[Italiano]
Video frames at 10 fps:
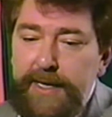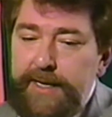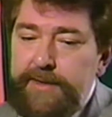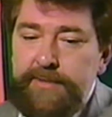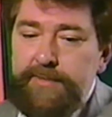
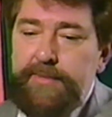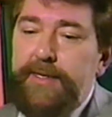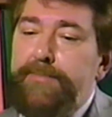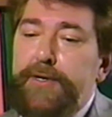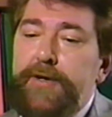me
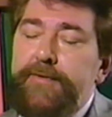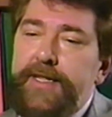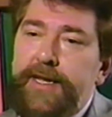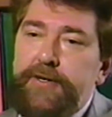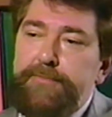le
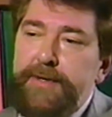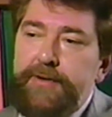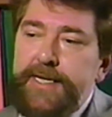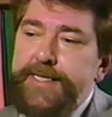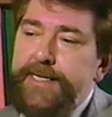prove della
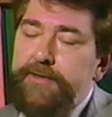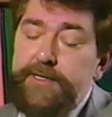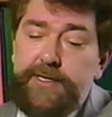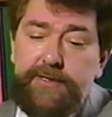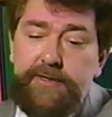colpevolezza
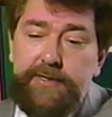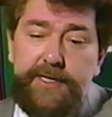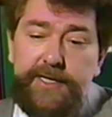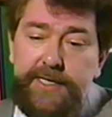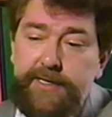non ci sono.
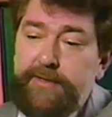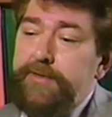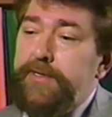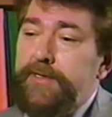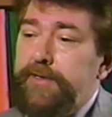Del caso
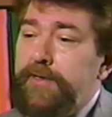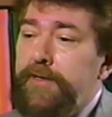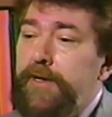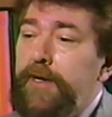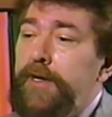Prete si
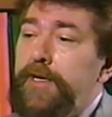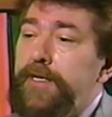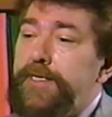interessò